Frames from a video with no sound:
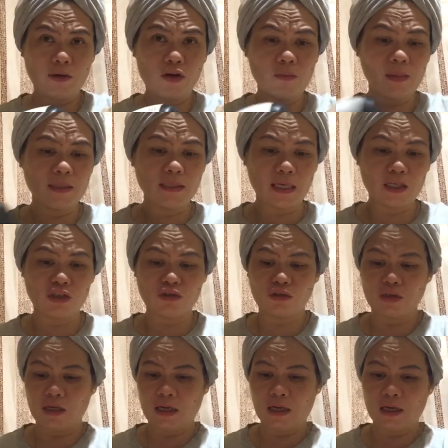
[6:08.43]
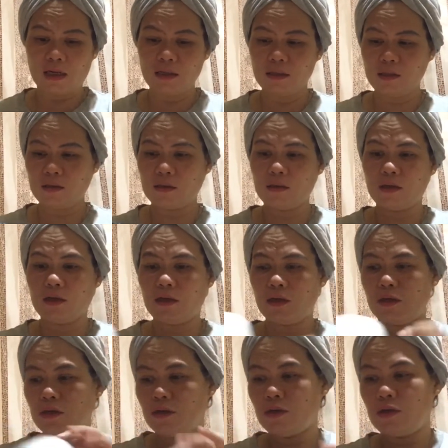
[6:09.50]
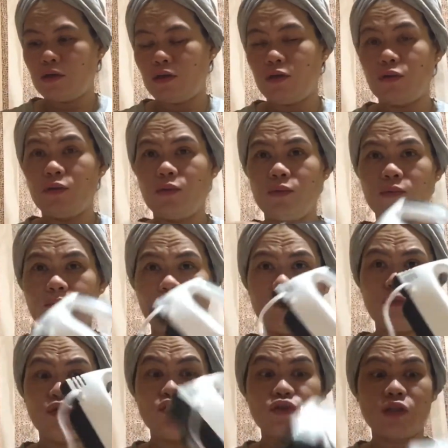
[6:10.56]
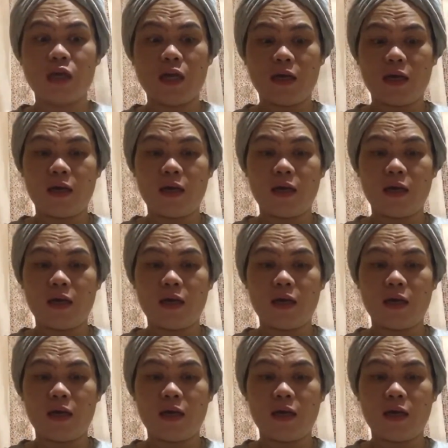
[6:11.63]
comment section niya. Yung dun sa